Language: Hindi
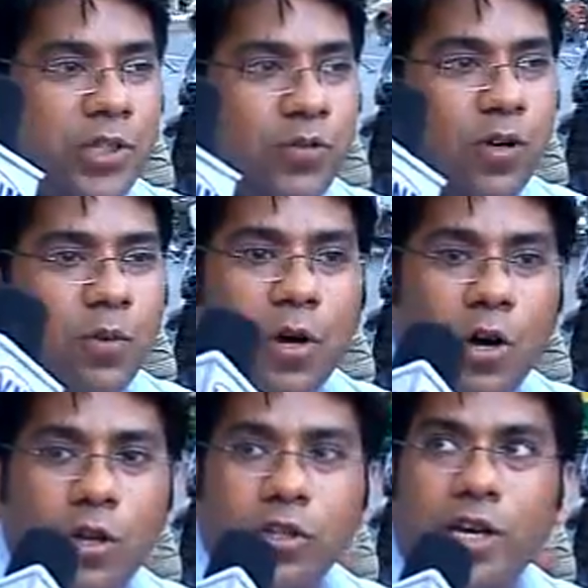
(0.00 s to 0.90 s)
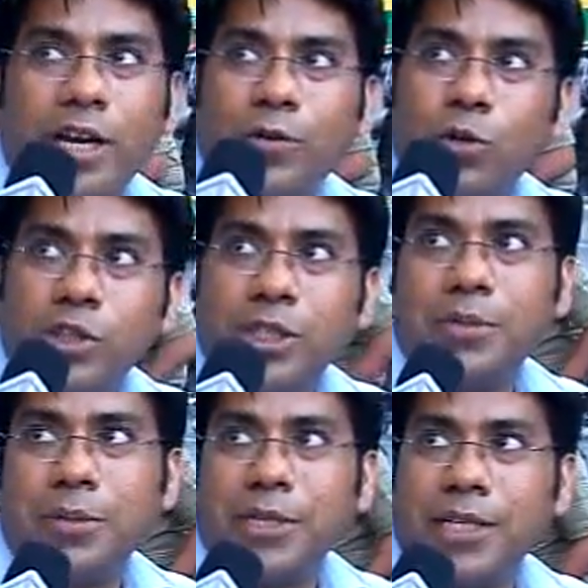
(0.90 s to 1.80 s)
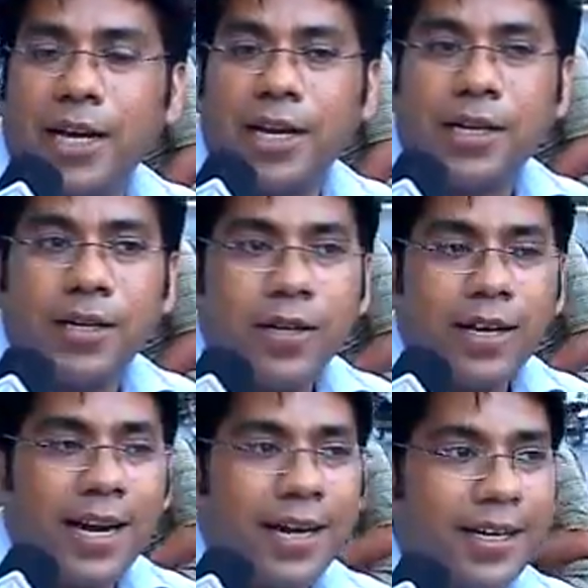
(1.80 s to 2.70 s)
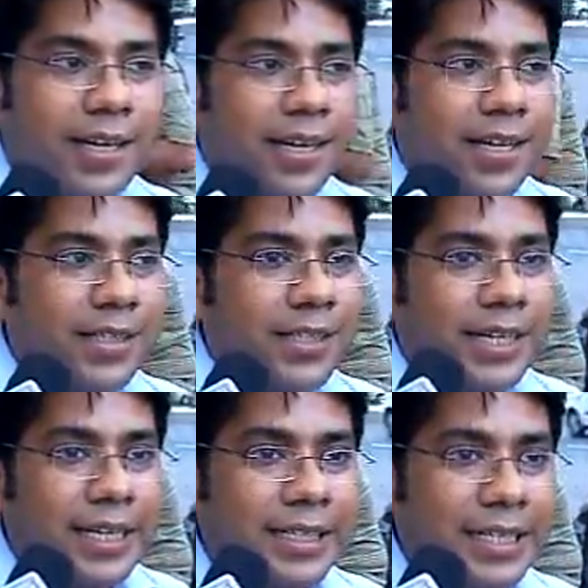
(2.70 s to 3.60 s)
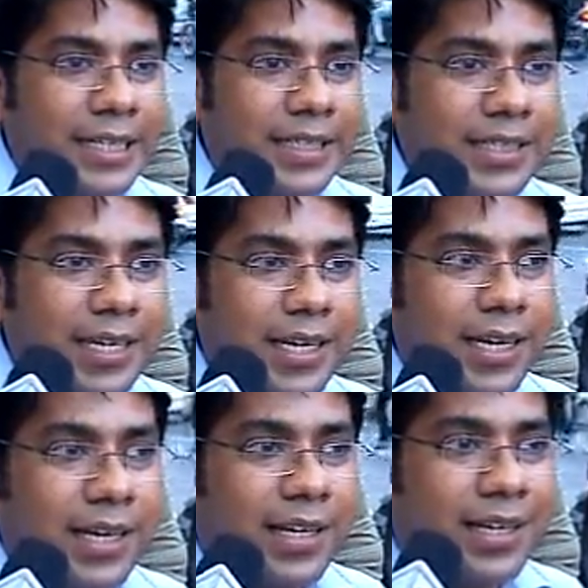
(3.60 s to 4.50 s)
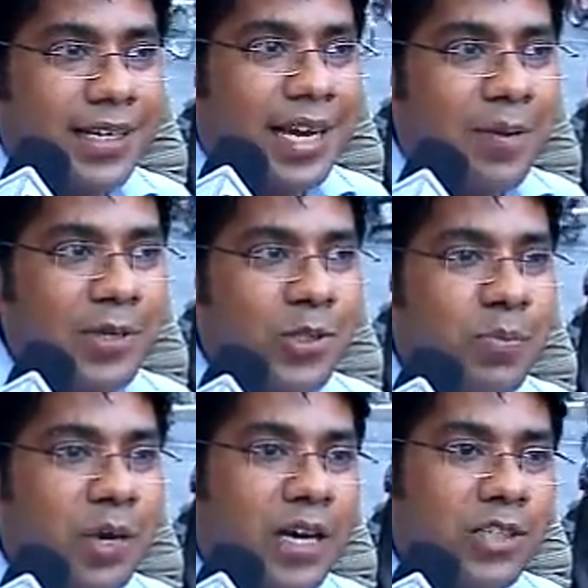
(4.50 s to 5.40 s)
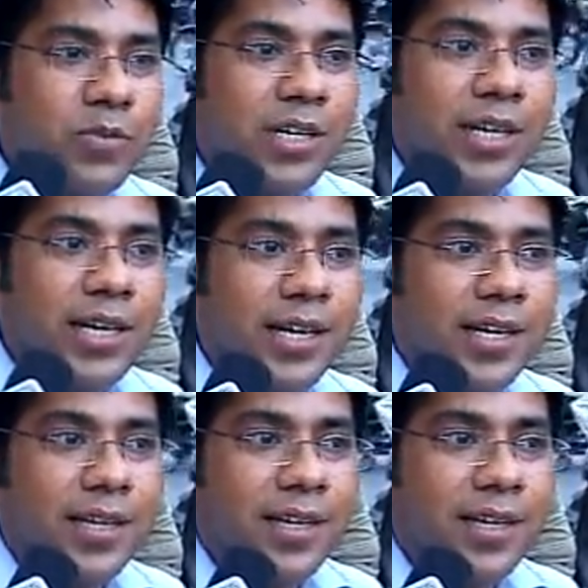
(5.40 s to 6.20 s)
पीसफॉल माहौल जो है वो सबसे बढ़िया है एंड सेकेंड थिंग इज़ कि uh, यहाँ पे जो पार्क्स वगैरह हैं